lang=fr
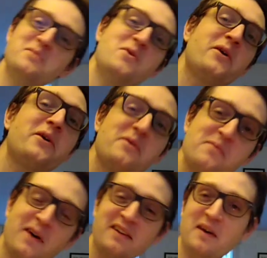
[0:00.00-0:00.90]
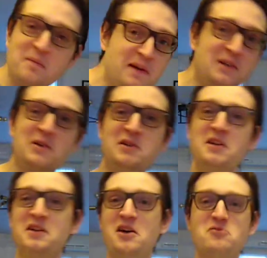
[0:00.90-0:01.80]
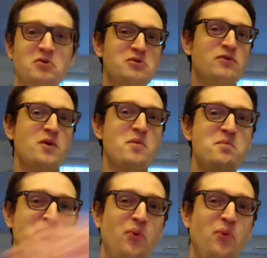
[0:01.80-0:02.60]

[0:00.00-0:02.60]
Je me rue pour attraper le collier. La lourde je fait...